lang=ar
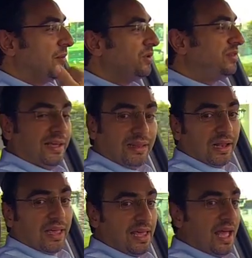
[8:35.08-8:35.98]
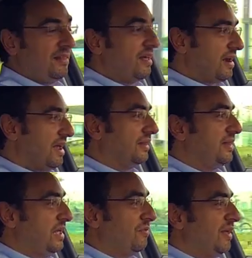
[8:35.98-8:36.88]
من متعه القياده
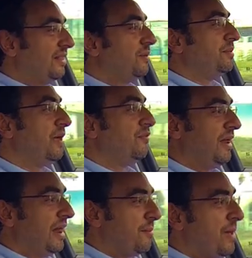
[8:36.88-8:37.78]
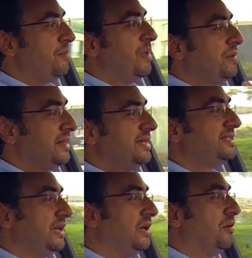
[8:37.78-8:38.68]
الرياضيه فانت بالدفع الامامي
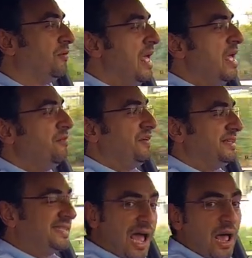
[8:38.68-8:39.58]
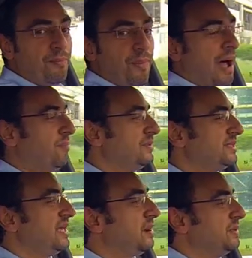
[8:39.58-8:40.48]
بتحس انه في سحب عم
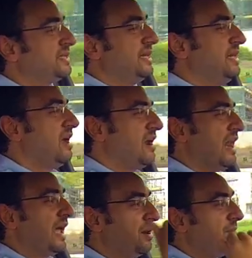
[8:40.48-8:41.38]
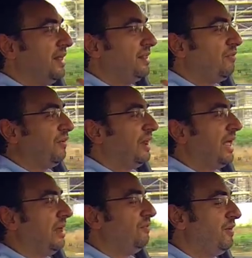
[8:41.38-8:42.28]
بصير بالسياره لكن مع الدفع
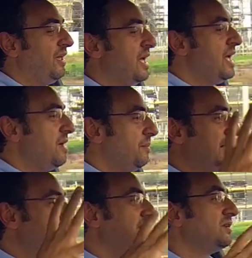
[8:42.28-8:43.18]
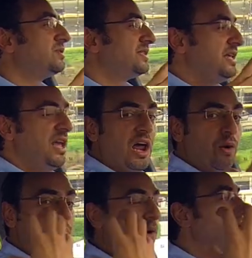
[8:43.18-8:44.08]
الخلفي بتحس انه
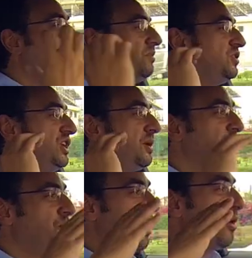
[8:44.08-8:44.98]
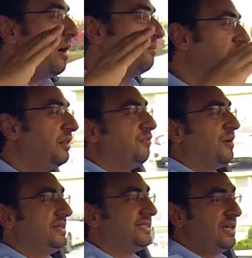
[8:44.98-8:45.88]
السياره والقوه عم تجيك من ورا وعم
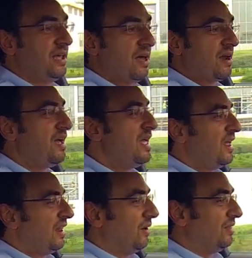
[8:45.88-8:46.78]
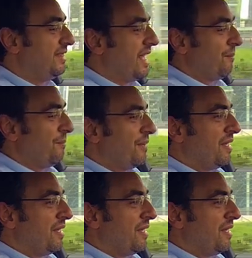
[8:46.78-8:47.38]
تدفع السياره لقدام